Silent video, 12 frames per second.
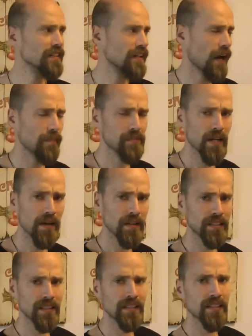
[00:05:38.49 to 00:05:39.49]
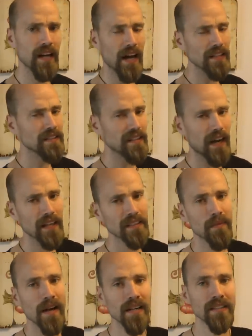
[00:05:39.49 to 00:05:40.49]
Ihr habt ja die alte Karte
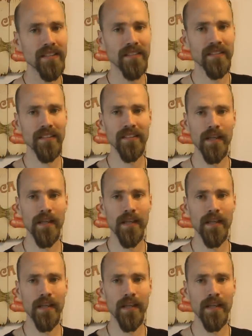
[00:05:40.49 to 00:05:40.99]
mal gesehen,